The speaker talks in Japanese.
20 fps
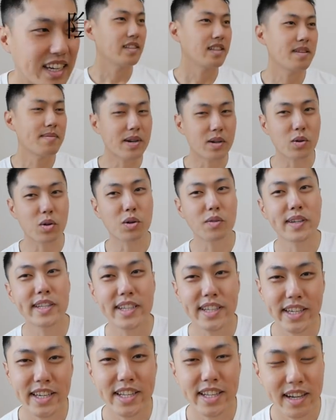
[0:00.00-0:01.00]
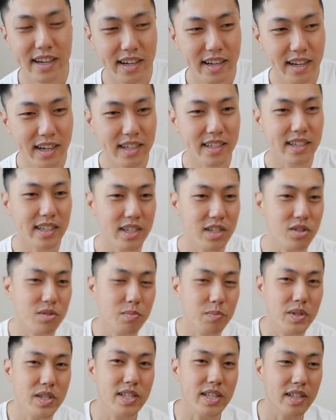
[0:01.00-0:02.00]
ではここまで聞いたらあなんか
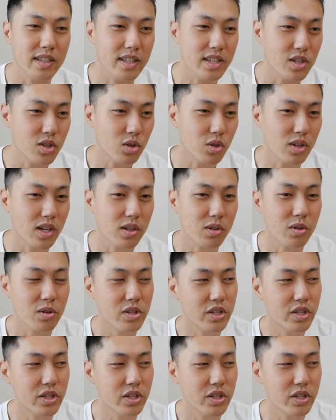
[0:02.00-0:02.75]
ショッピンさんって小学校